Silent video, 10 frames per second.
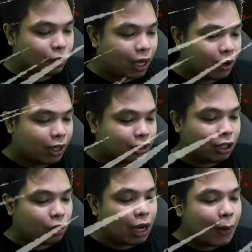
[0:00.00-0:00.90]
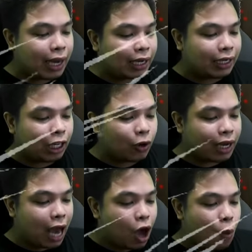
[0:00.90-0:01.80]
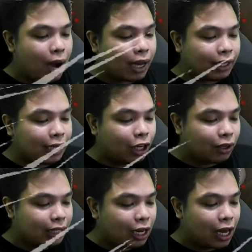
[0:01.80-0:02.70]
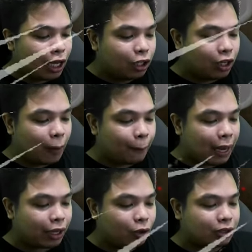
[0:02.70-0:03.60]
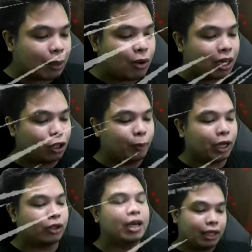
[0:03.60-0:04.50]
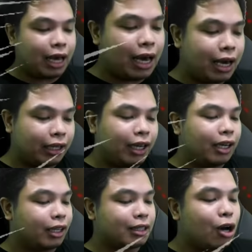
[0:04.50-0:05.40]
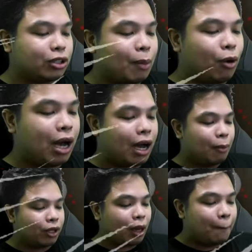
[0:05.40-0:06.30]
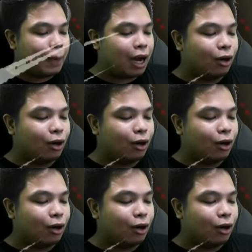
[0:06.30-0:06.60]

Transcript: Lola! Si Lola, wag kang lilingon ha! Wag kang lilingon Lola! Lola, pakiusap! Wag kang lumingon! Naiirita ako sa bunganga mo eh! Ang bako!